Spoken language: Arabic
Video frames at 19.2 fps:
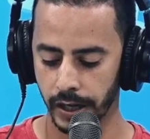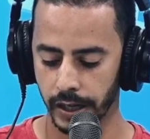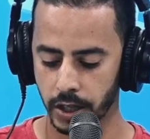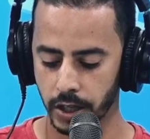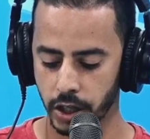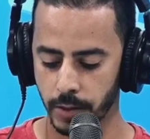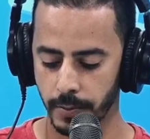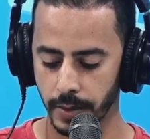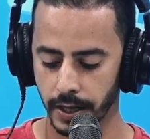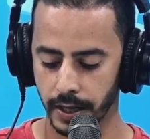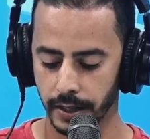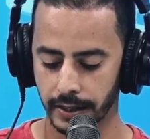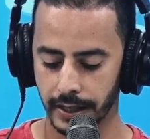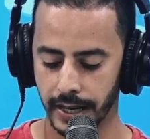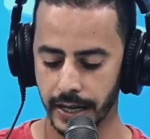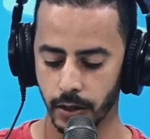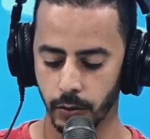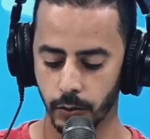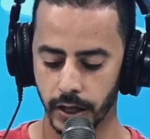على شبكة
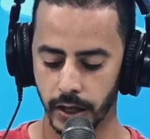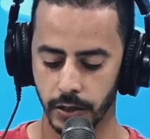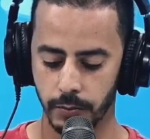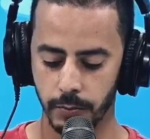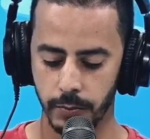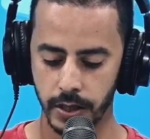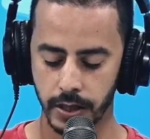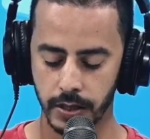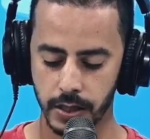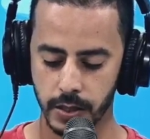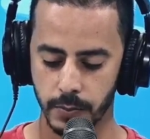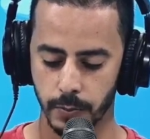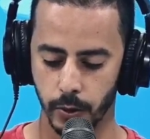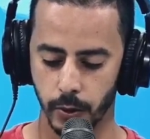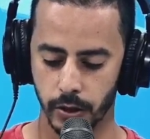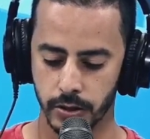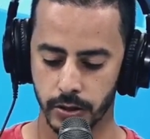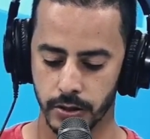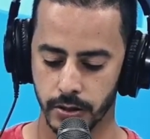قنوات بين
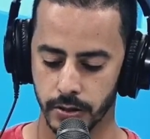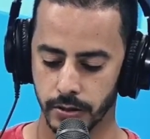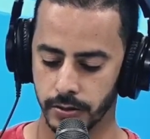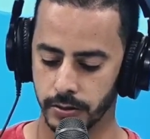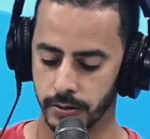سبورتس